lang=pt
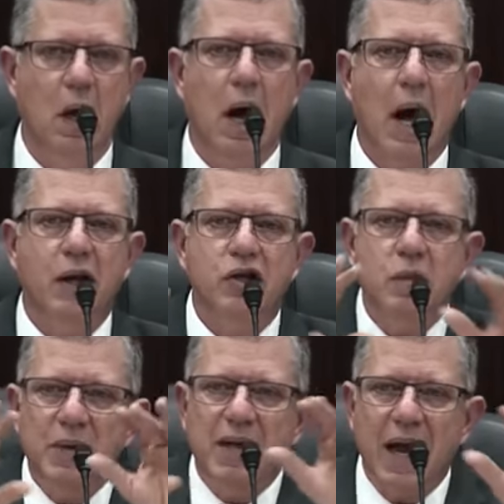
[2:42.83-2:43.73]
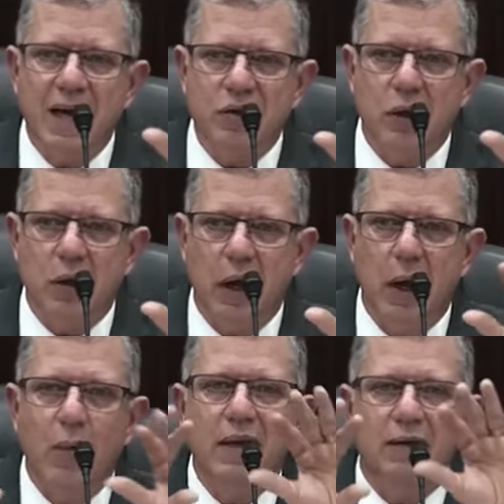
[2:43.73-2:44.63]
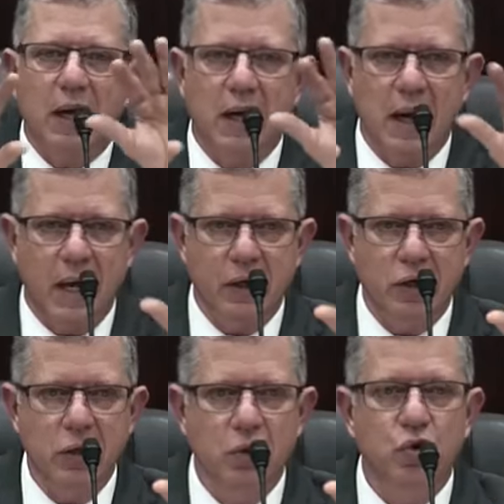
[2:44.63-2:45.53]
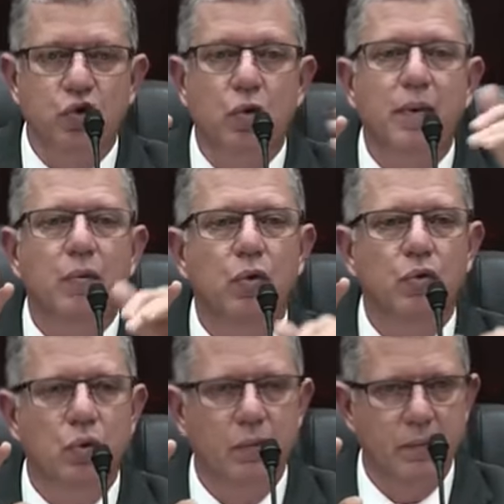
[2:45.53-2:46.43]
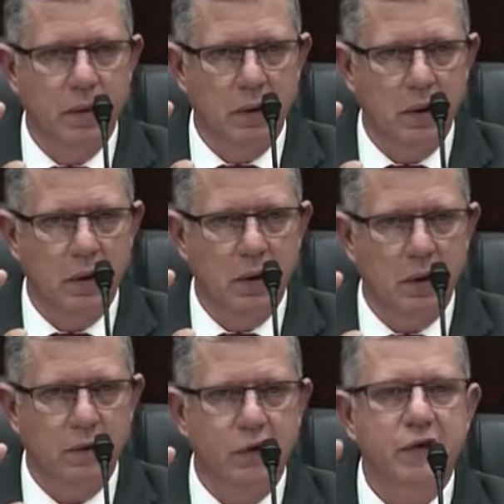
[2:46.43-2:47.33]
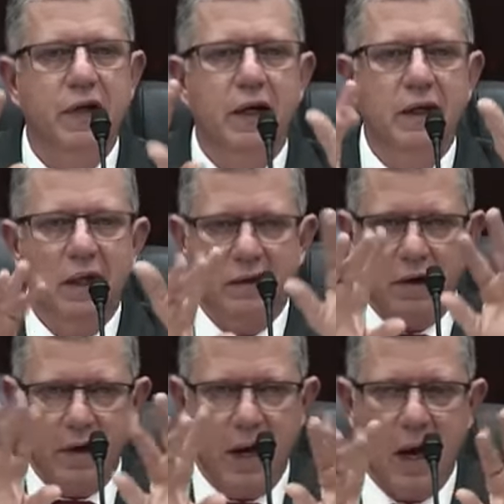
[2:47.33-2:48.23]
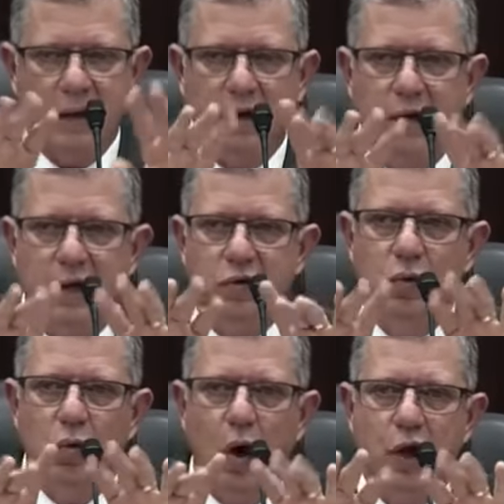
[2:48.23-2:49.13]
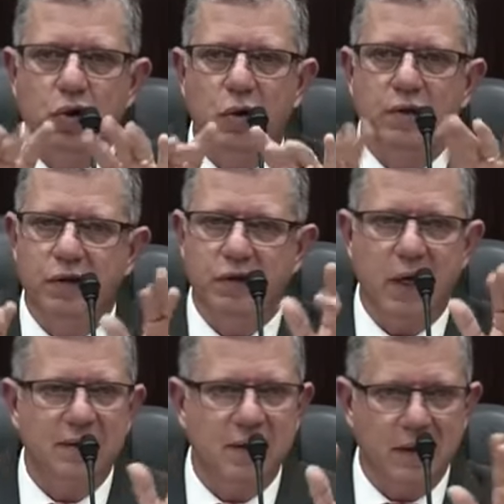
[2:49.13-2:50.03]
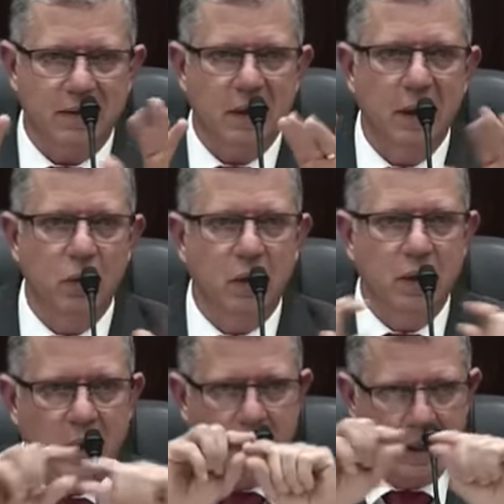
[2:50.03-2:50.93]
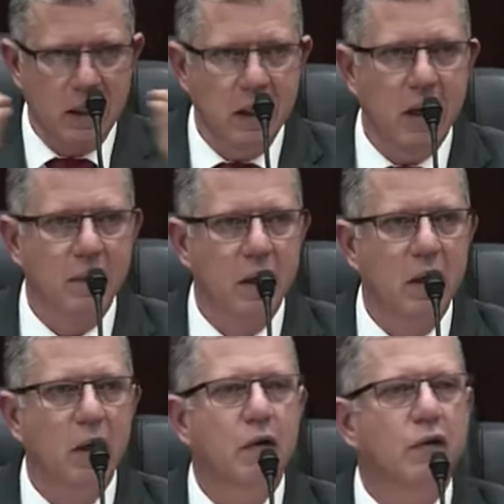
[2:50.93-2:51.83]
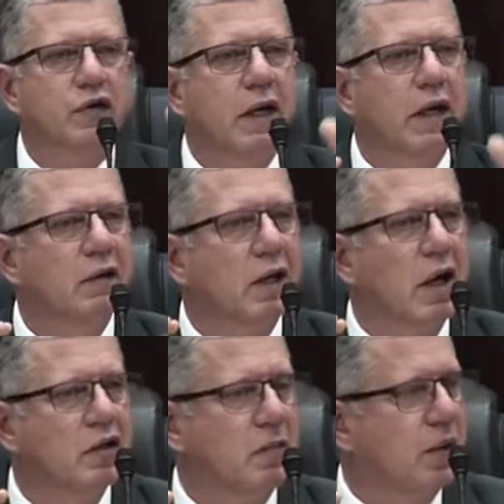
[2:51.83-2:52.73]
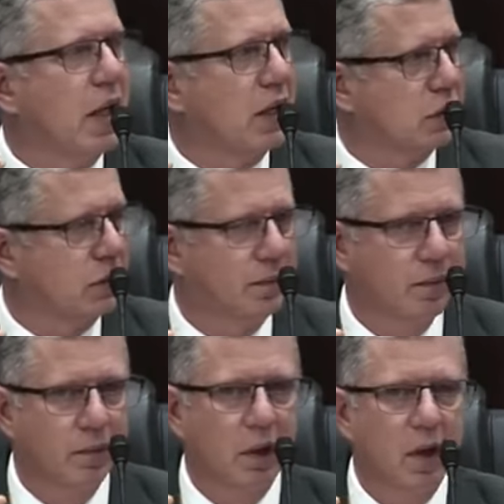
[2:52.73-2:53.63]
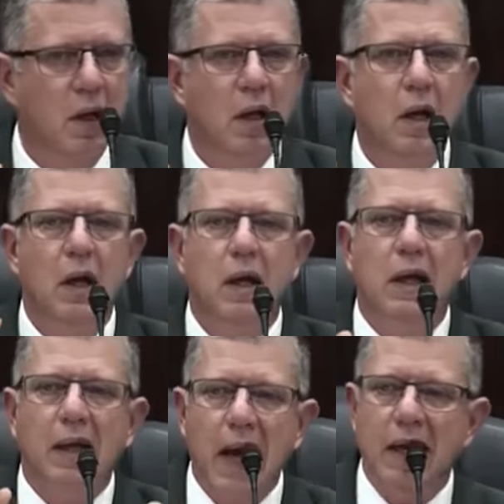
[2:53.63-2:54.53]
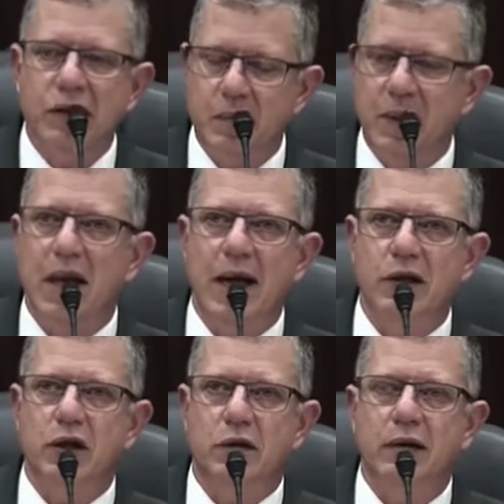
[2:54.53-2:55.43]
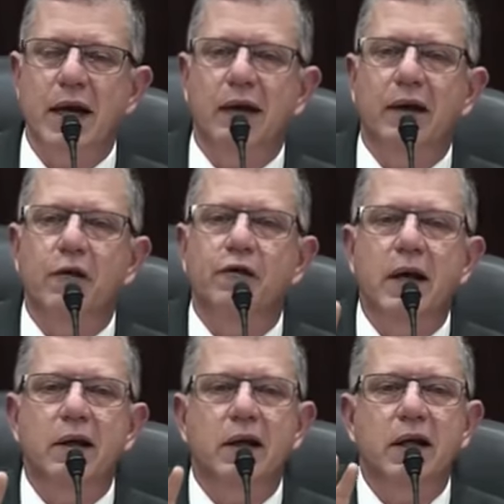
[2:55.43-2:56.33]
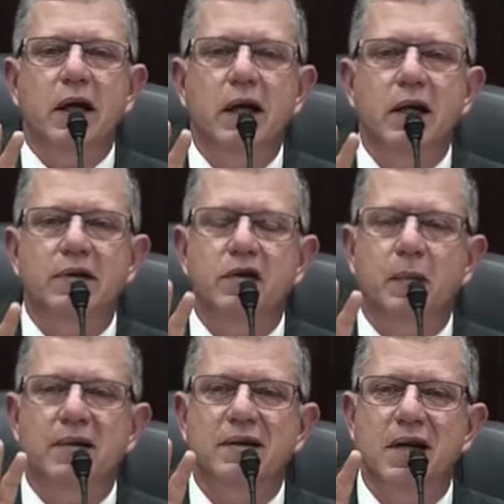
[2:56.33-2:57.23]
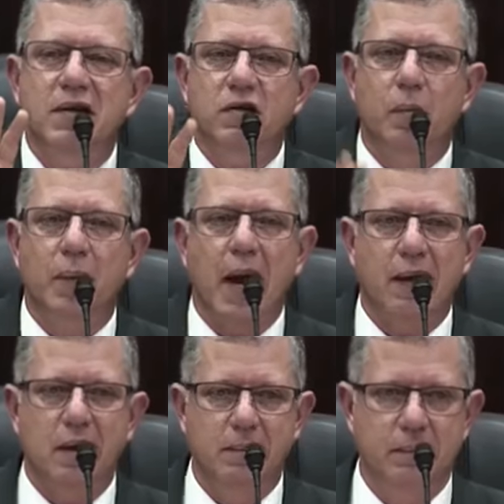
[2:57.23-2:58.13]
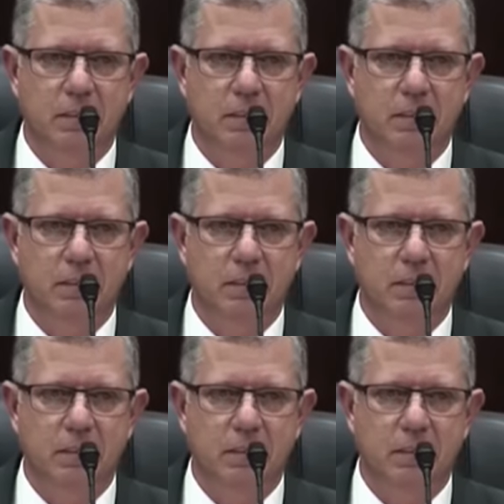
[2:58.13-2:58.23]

A DeepNet é uma internet do submundo, que você anda através, através de um código que você acessa ali no, na, na linha, você entra na Deepnet. E lá na Deepnet tem até venda de crianças para ser estuprada.